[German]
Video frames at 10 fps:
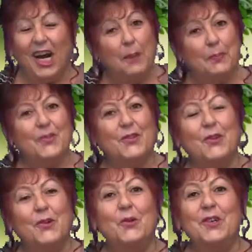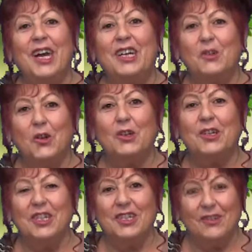Absolut ein
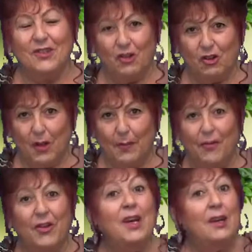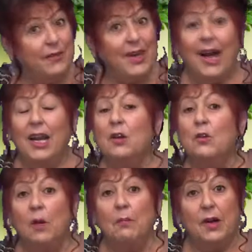göttliches Geschöpf. Wir
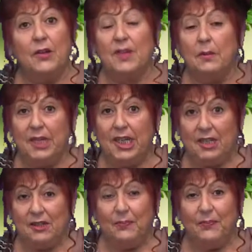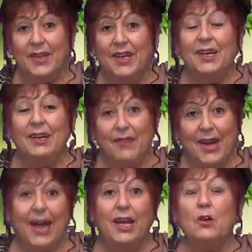alle kommen aus dem Licht.
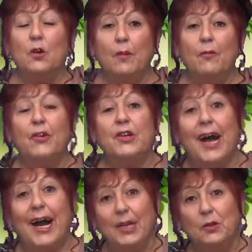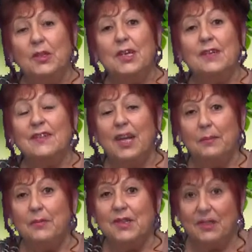Wir alle kommen von ein und
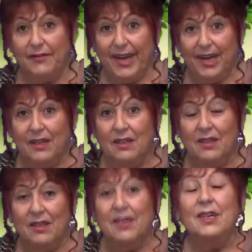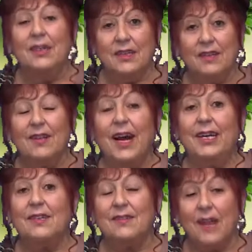derselben Quelle, das
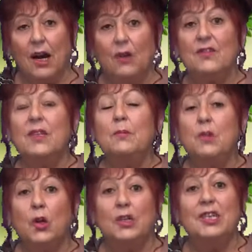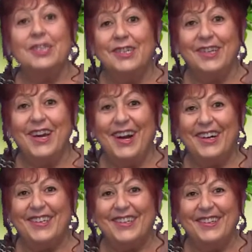heißt aus dem göttlichen
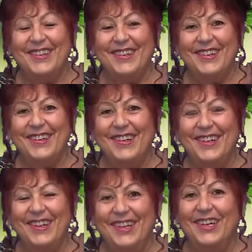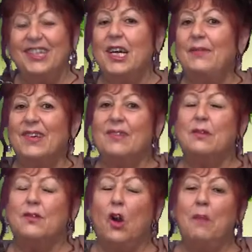Kern. Ja,
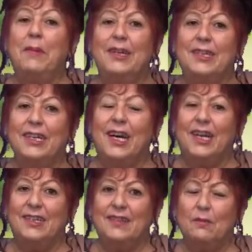was soll man denn an